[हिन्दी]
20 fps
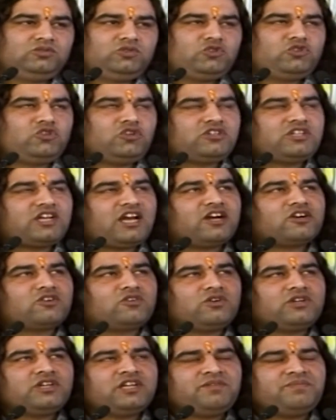तो जो
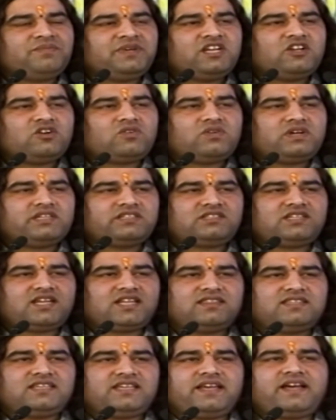ठाकुर ने मेरे को
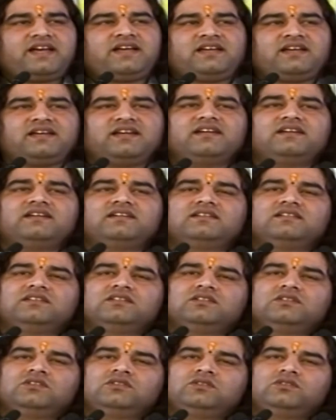अच्छा दिया है
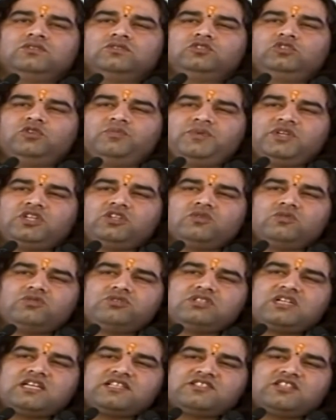तो मैं क्यों
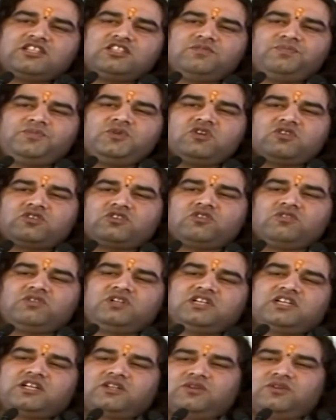उसका सदुपयोग क्यों ना